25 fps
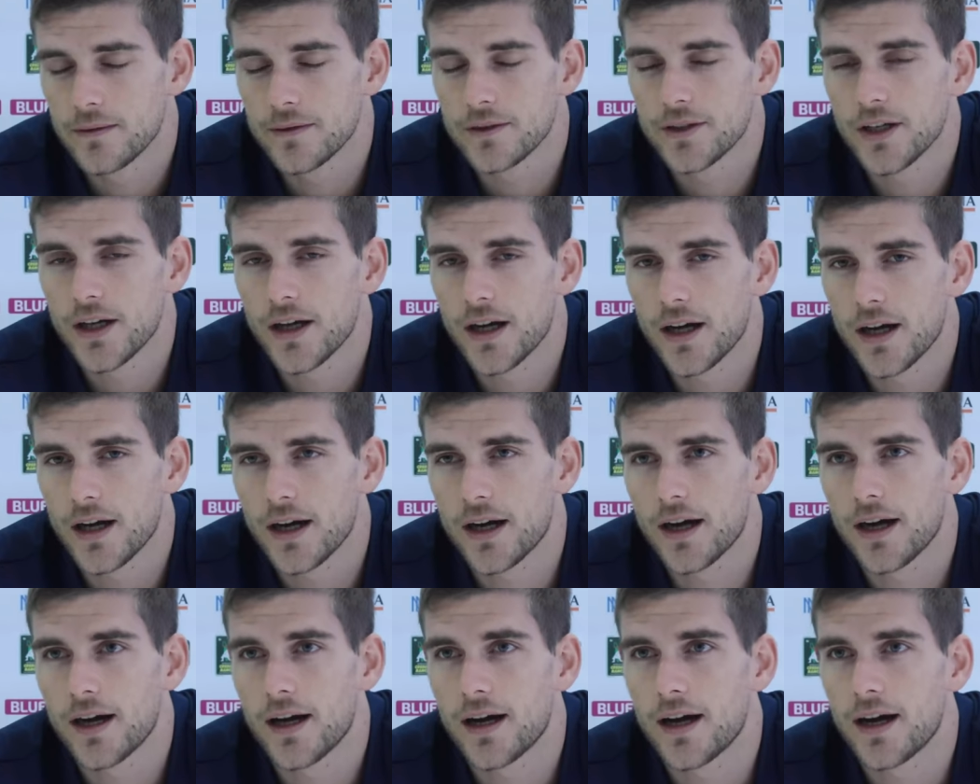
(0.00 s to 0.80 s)

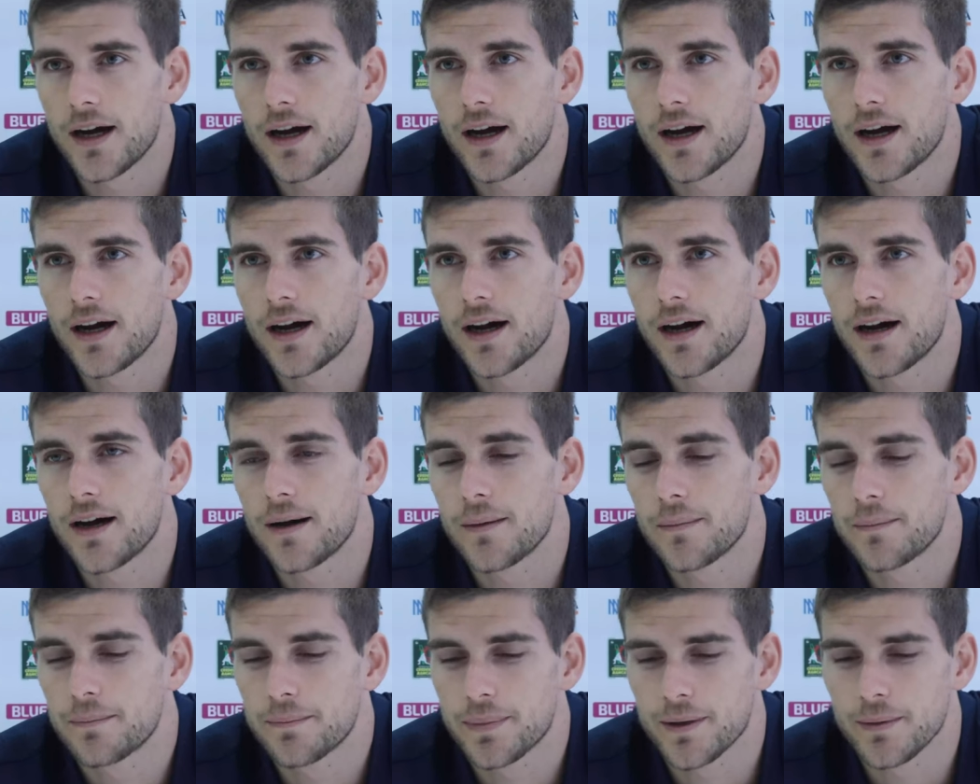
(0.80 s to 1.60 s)

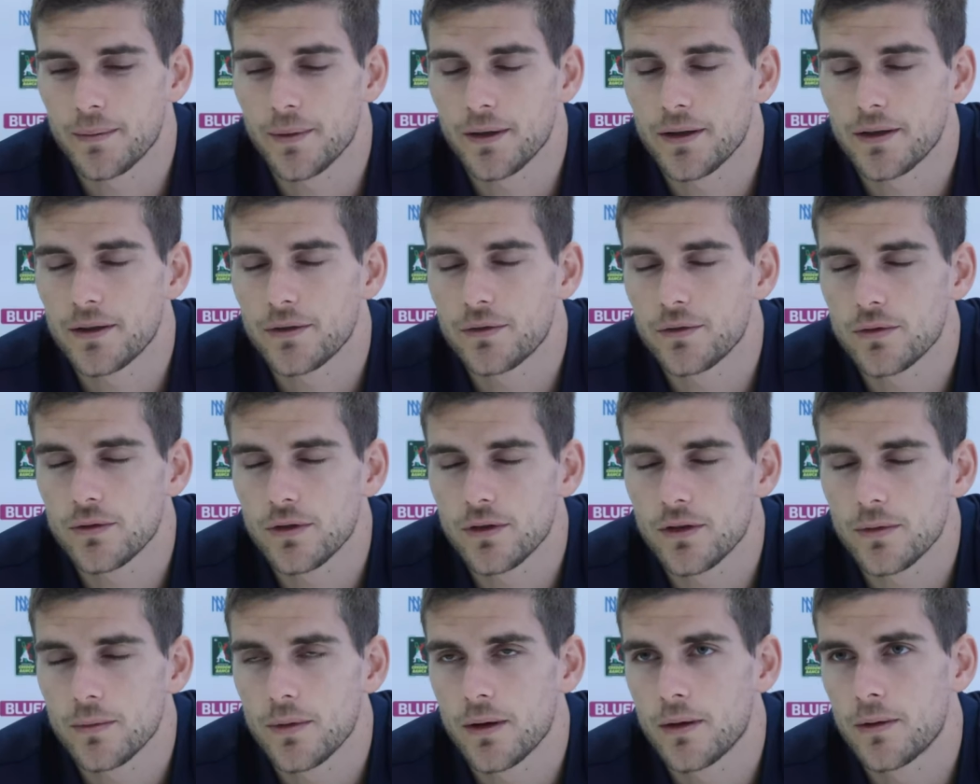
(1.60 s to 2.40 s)
Già, prima di tutto
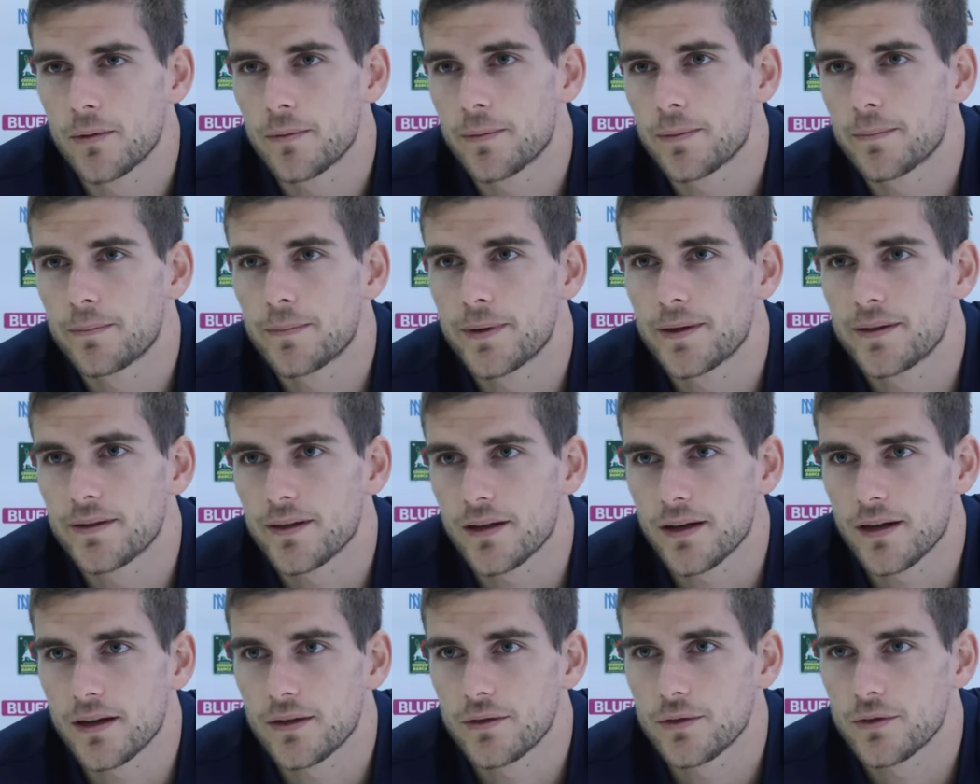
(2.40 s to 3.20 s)
dobbiamo
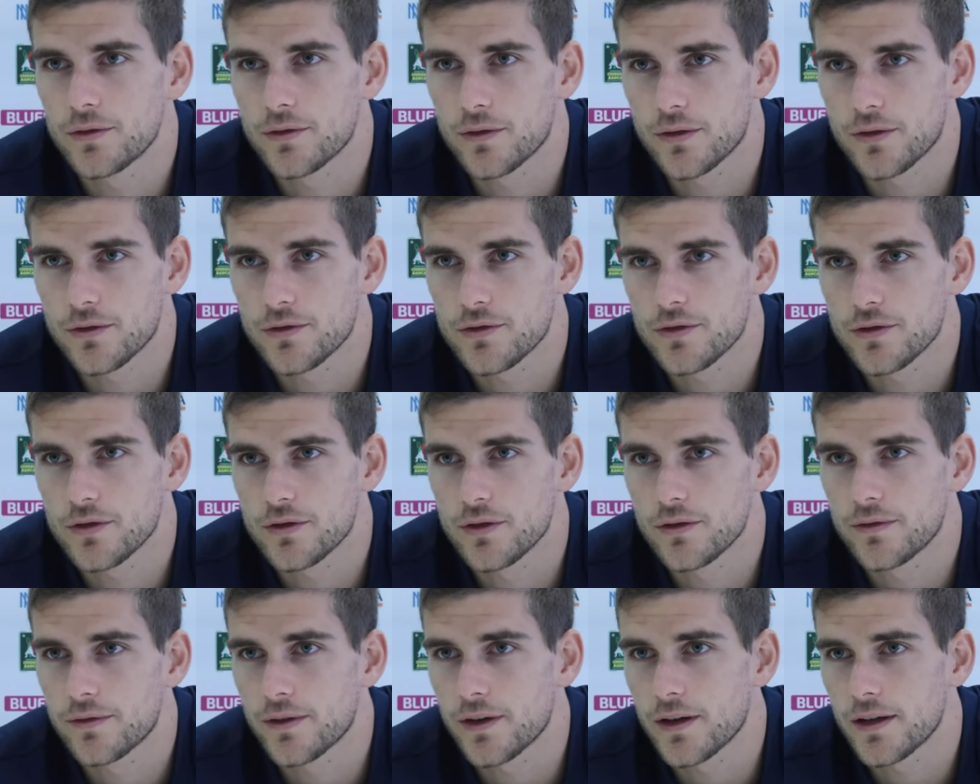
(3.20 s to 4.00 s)
pensare al nostro
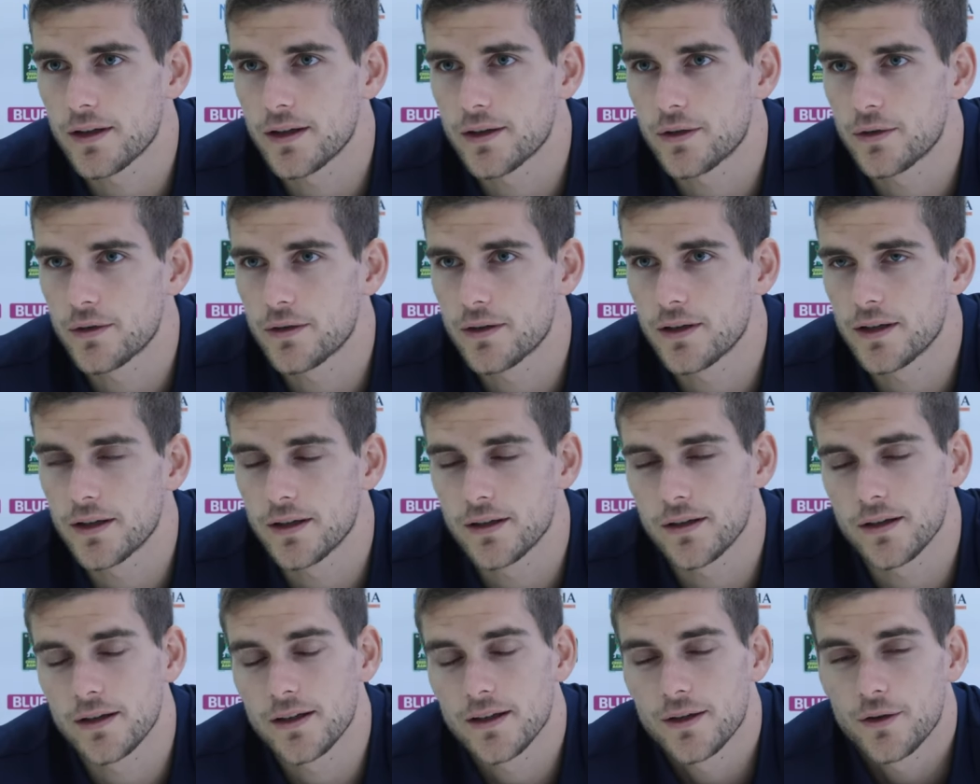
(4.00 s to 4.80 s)
gioco, fare quelle,
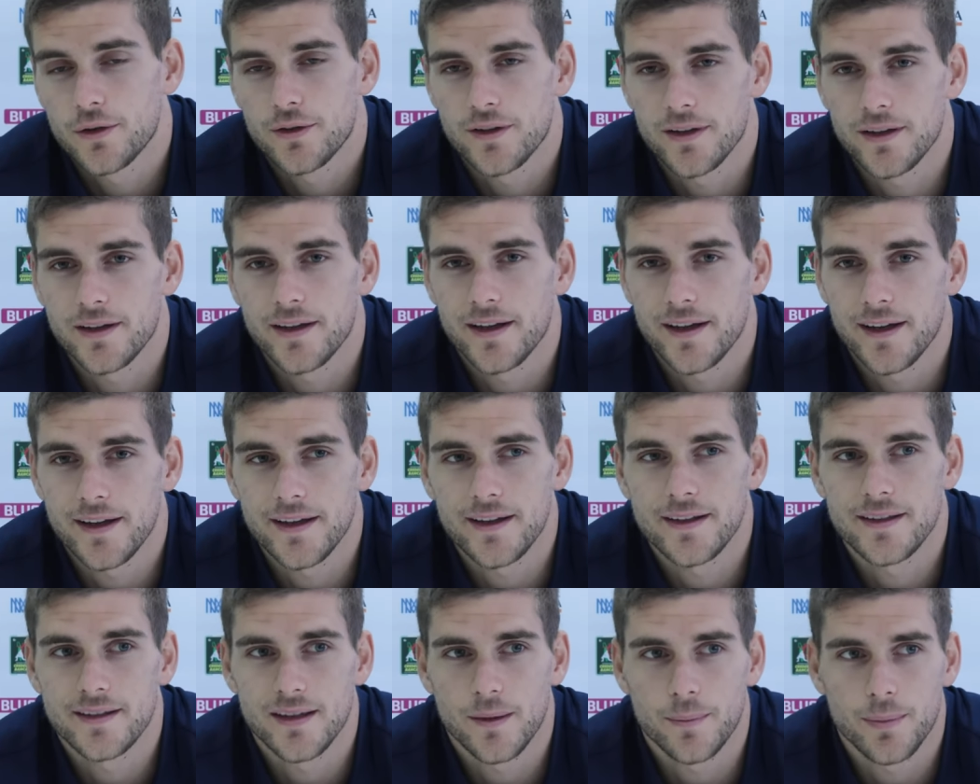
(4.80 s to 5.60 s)
quelle cose
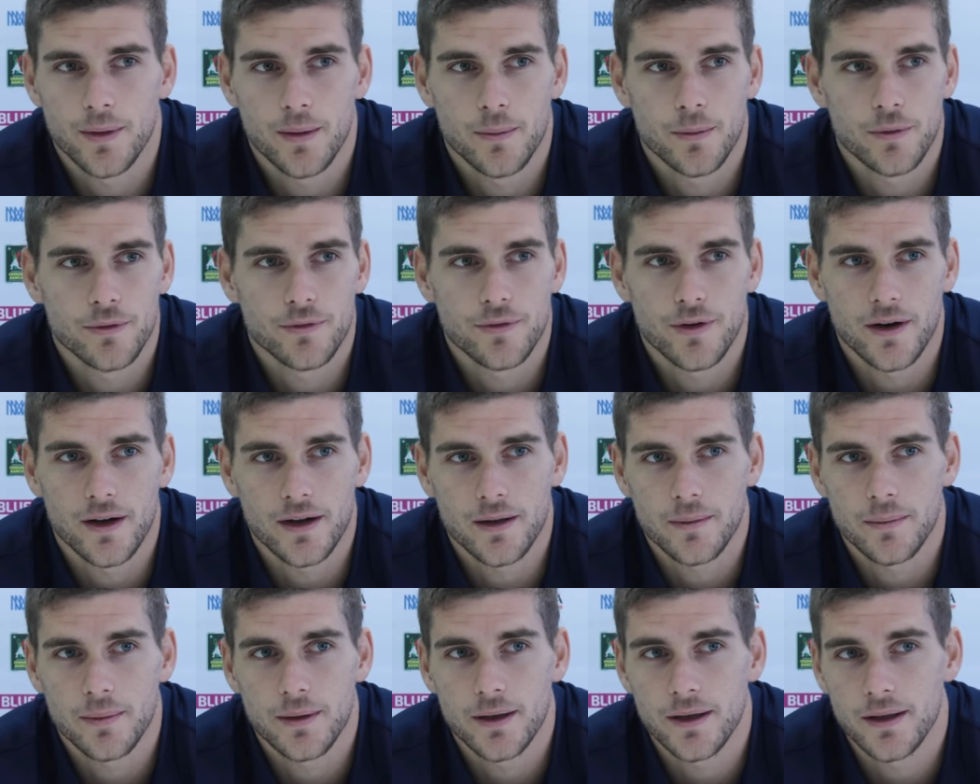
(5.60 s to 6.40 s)
che sappiamo
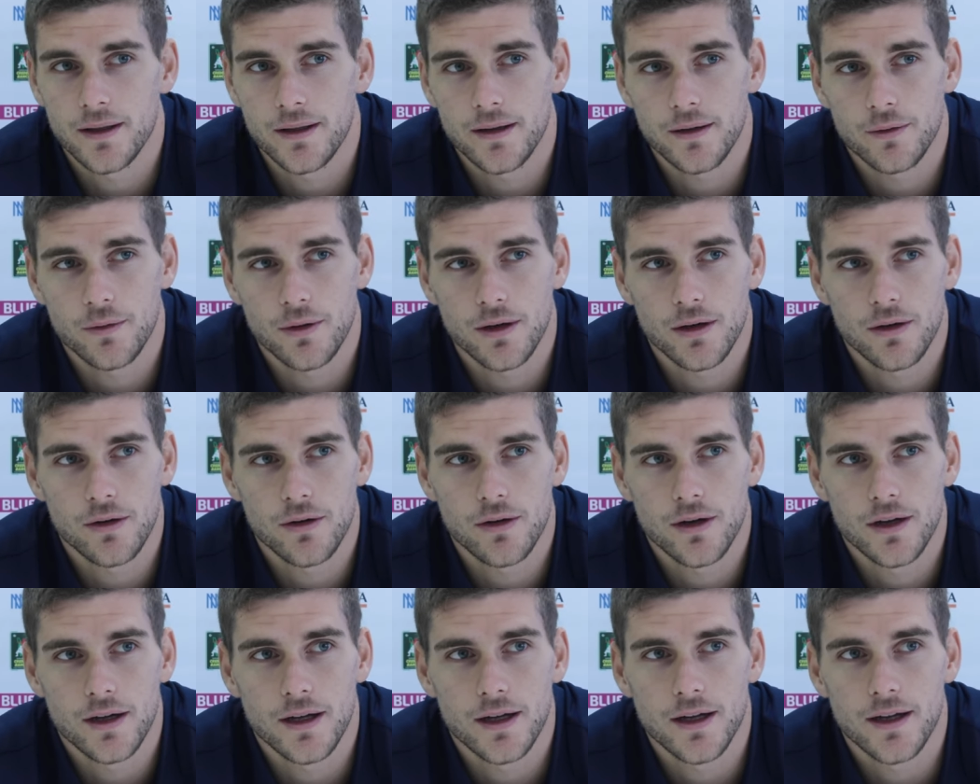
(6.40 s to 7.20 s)
fare bene,
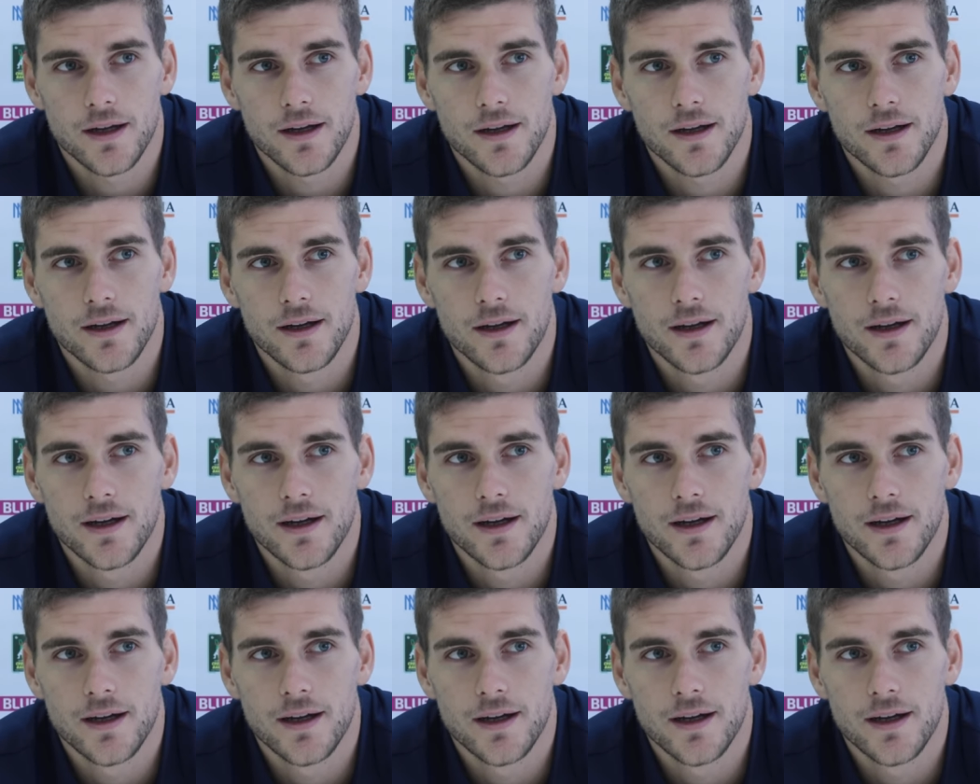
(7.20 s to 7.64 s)
quello è,